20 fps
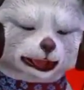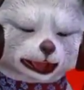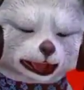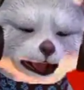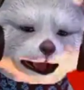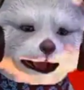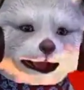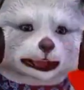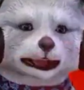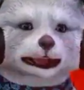
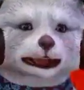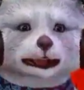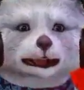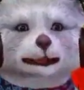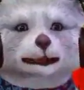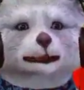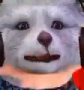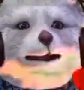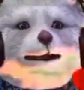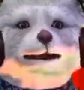Oke.
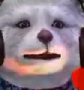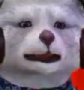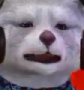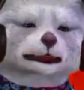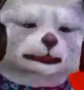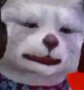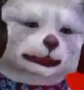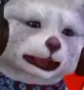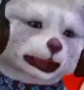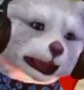
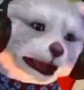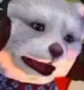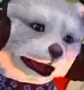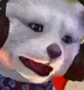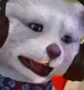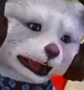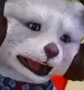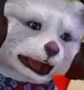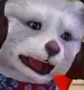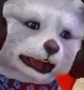Okay.
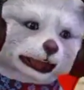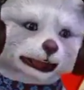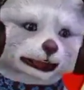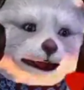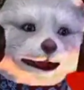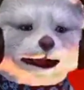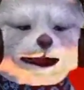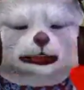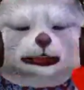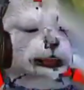Wih,
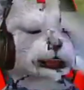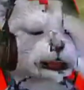oh,